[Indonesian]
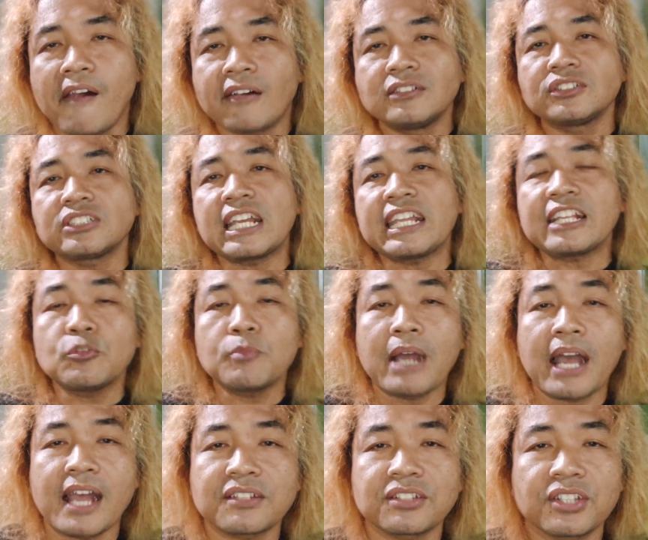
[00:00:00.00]
saya itu
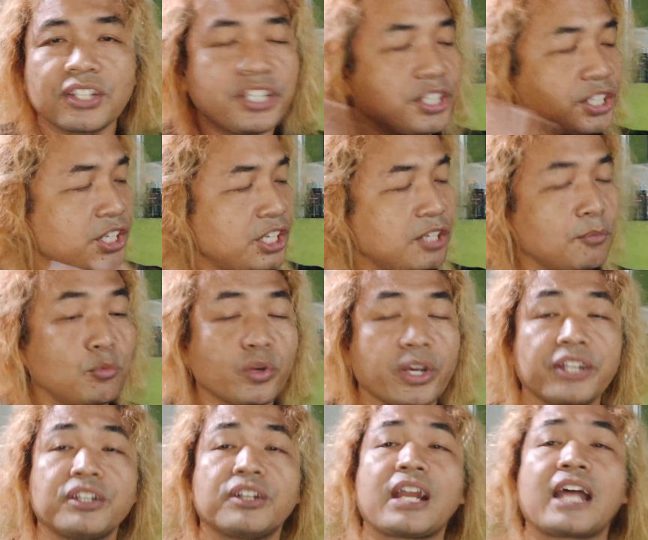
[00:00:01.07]
bahas ini mungkin
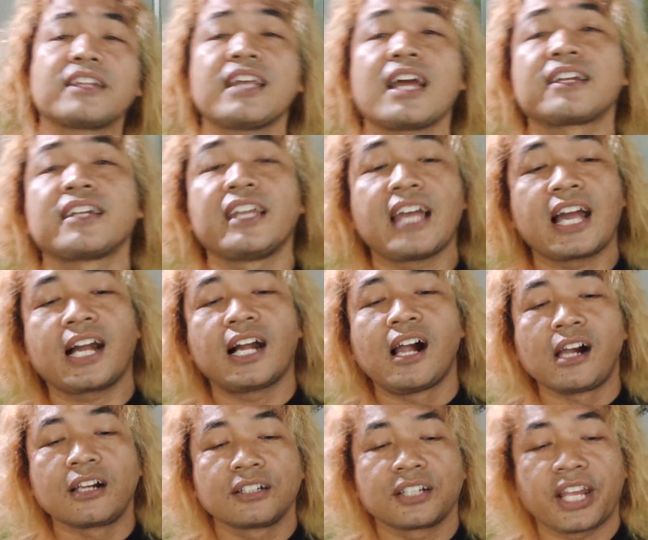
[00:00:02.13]
ya nanti ada yang
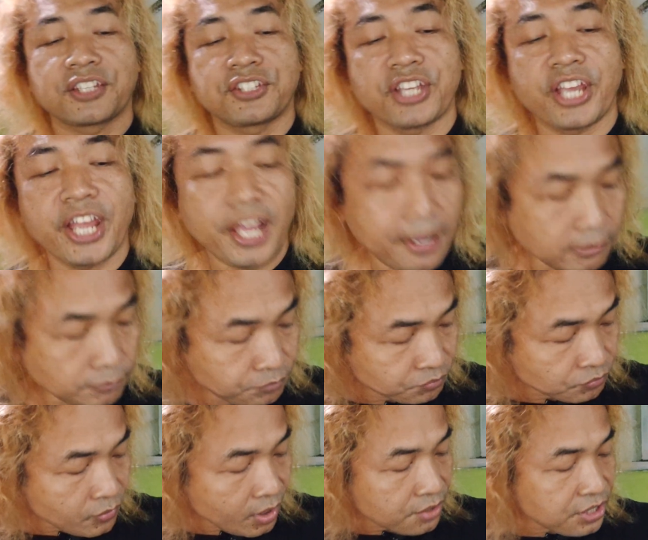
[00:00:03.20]
ngejek
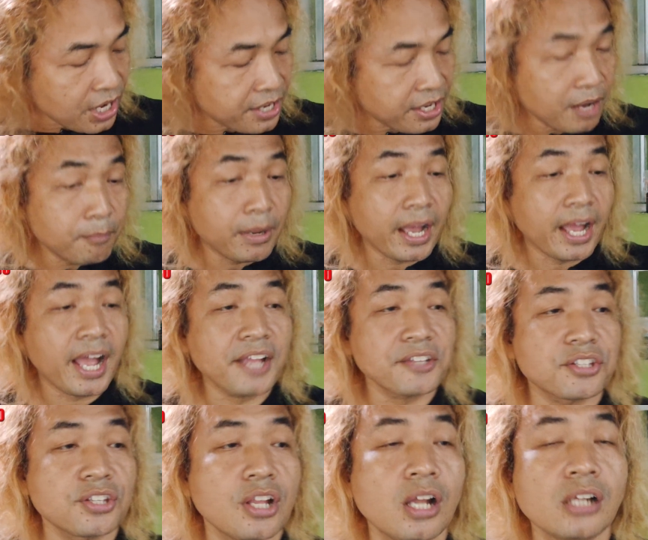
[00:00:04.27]
saya
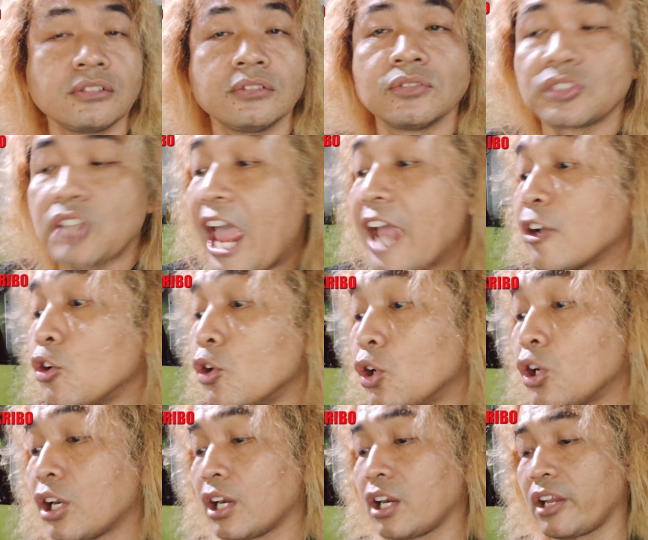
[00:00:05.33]
bahas
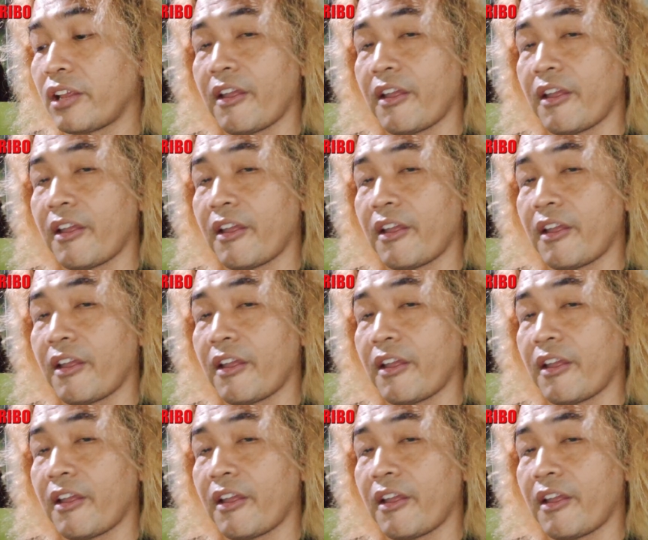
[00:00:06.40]
anggur